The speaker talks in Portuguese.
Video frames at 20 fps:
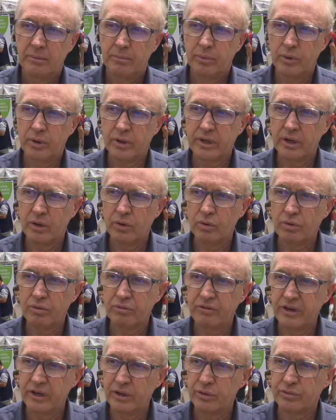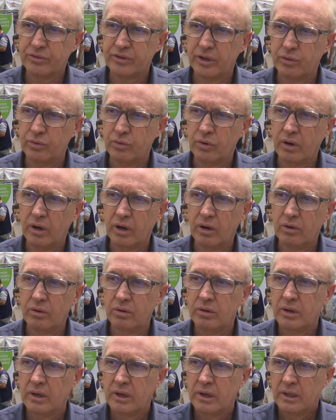Porque o governo estadual
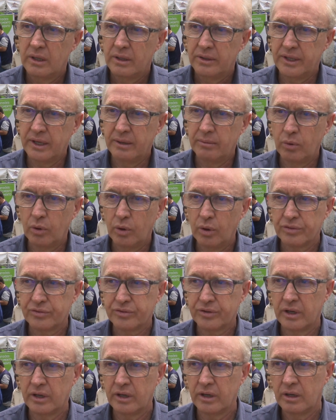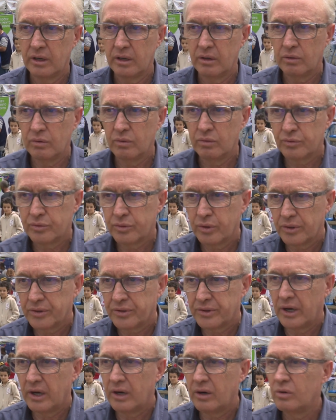demonstra um
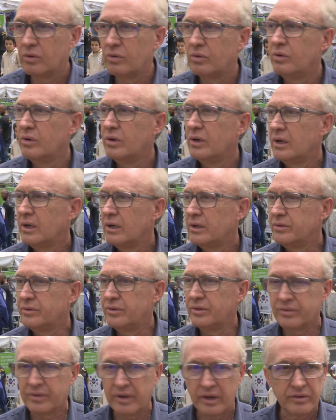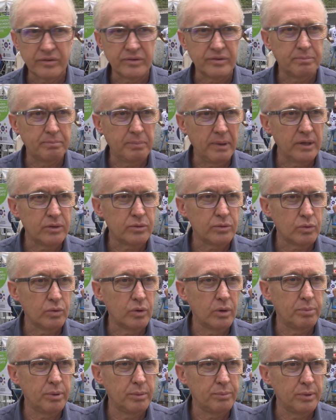total desrespeito
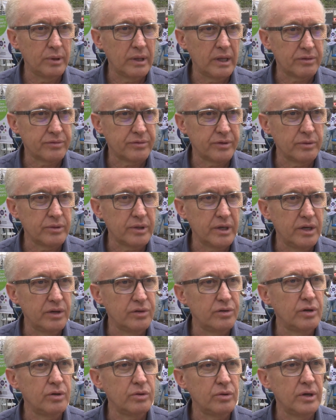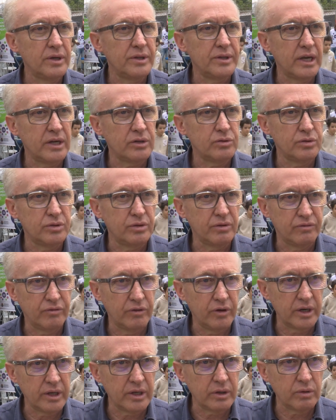com a população da região Nordeste de
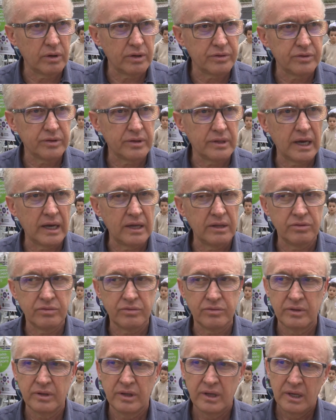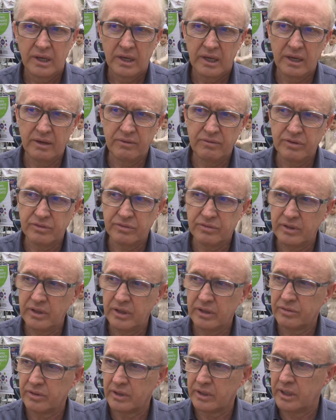Fora e com as cidades é,
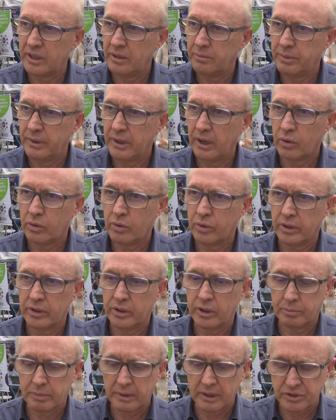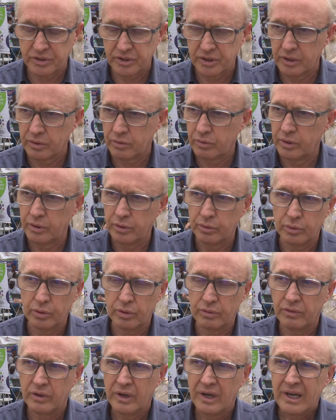vizinhas aqui, Piau, Coronel Pacheco, Rio
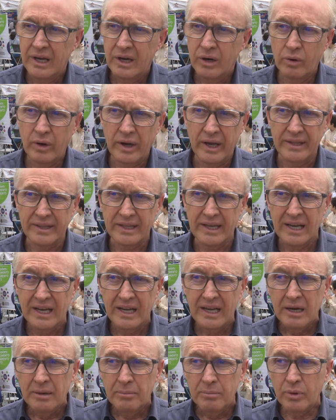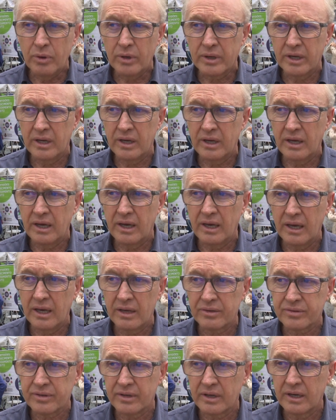Novo, Goianá, porque
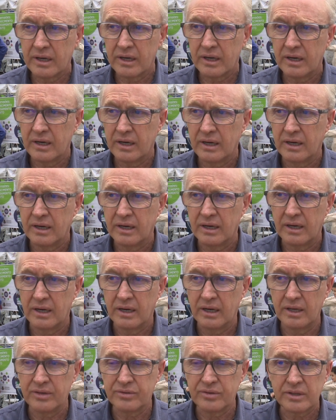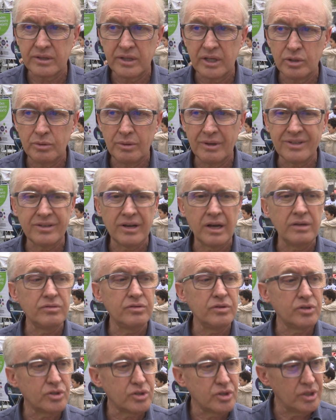essa, esse atendimento já
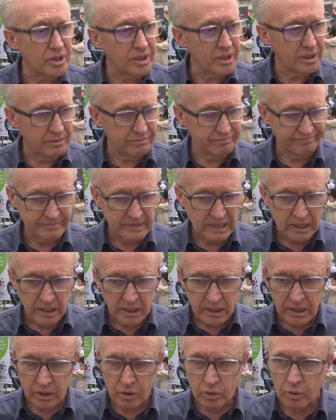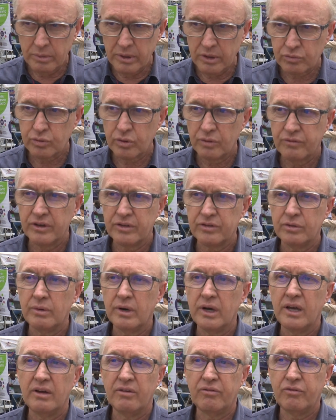existia e começou a fazer
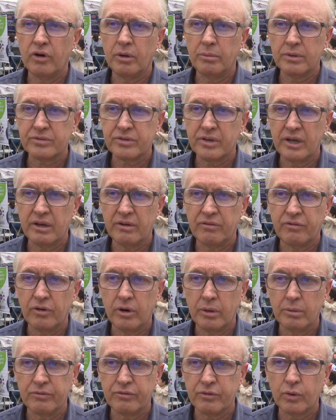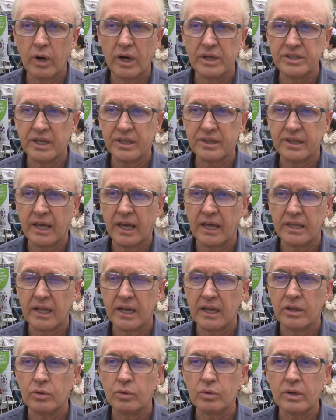uma reforma, essa reforma ficou ad eterna,
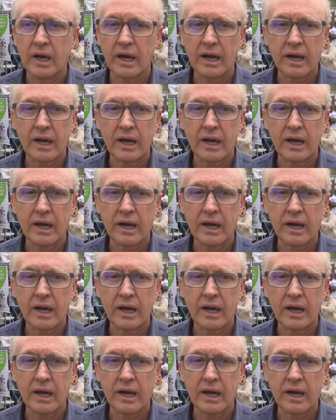ela nunca